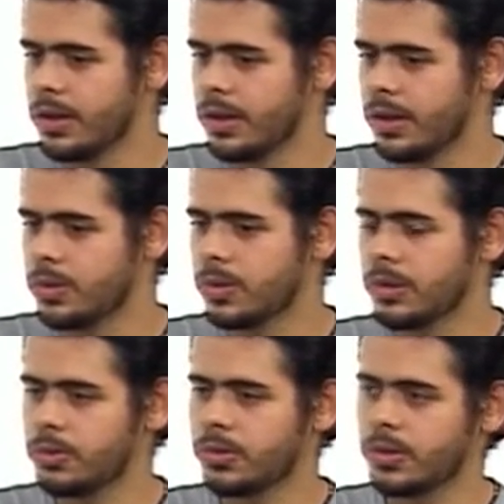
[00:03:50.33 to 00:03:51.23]
E quando
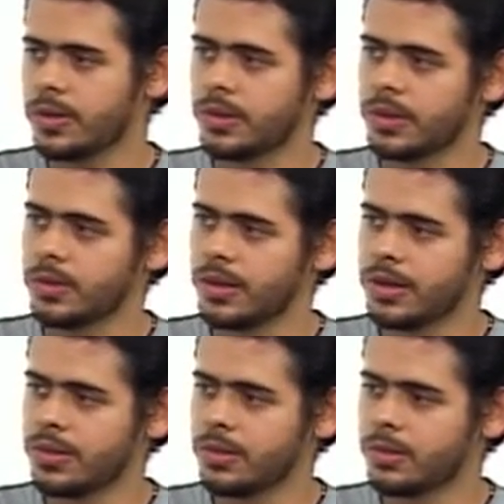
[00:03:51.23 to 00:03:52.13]
a pessoa está
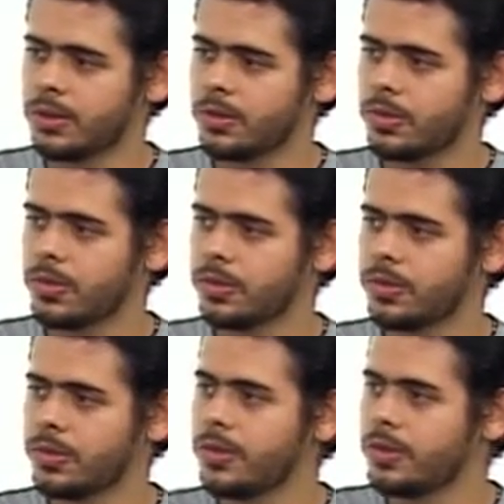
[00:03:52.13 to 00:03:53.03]
doente, não é só o
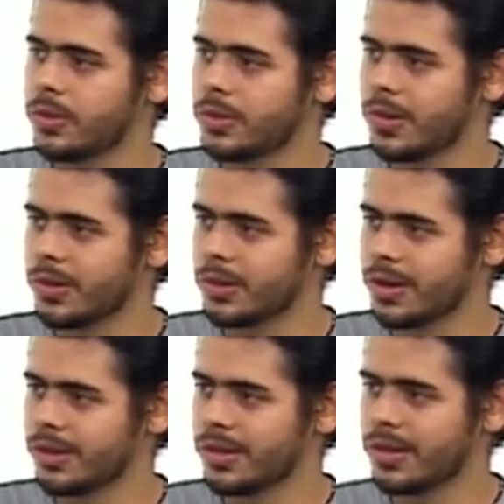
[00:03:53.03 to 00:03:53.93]
físico que
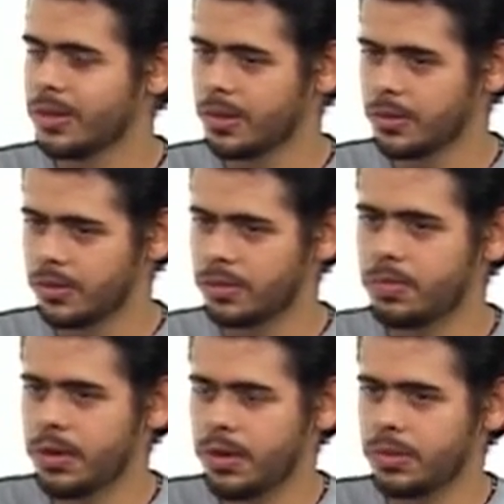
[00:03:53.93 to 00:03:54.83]
adoece. O
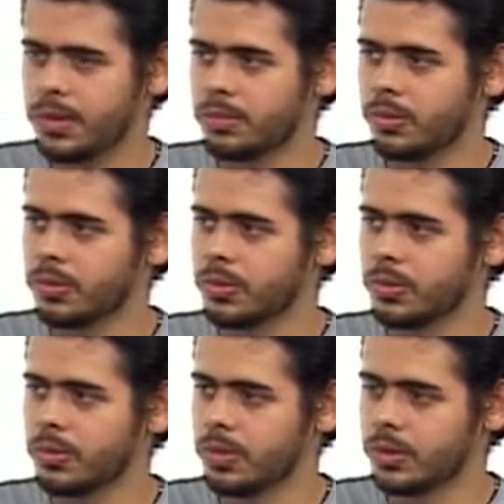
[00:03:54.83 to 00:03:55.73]
espírito da
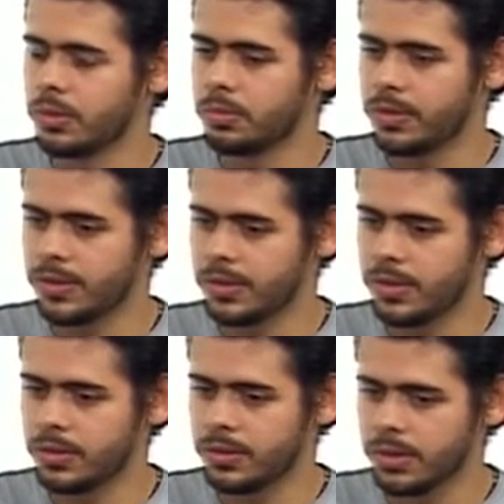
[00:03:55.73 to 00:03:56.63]
pessoa, o
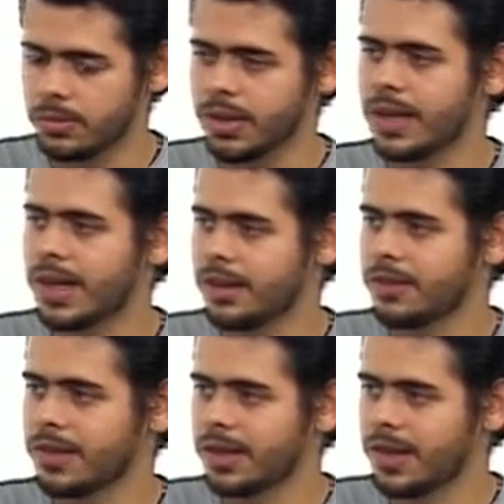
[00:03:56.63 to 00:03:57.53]
psíquico também é
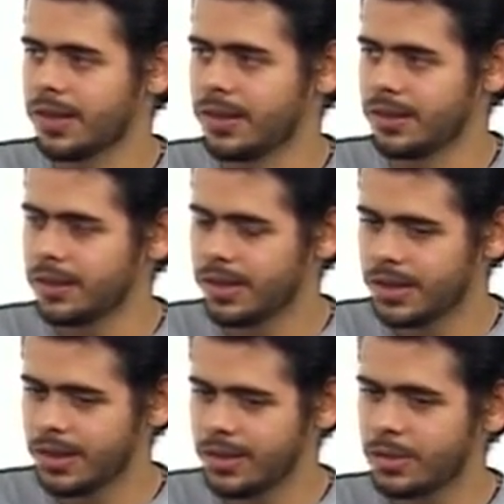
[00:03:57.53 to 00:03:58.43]
afetado. Então, uhum.
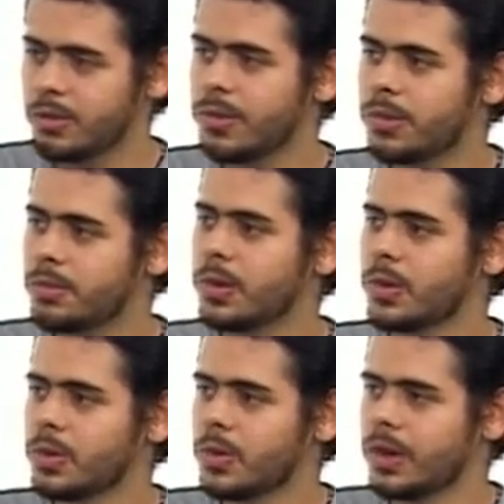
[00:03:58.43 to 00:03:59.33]
isso me
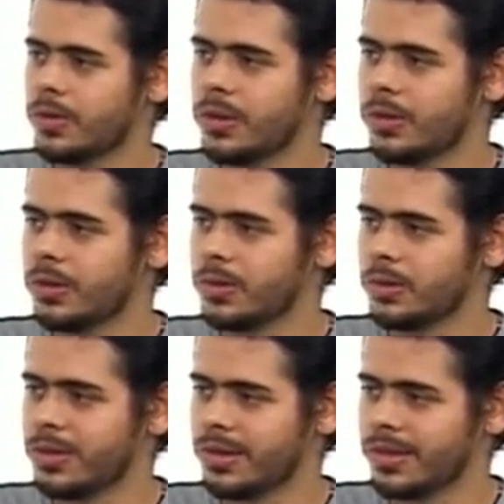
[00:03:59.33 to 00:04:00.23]
despertou a refletir sobre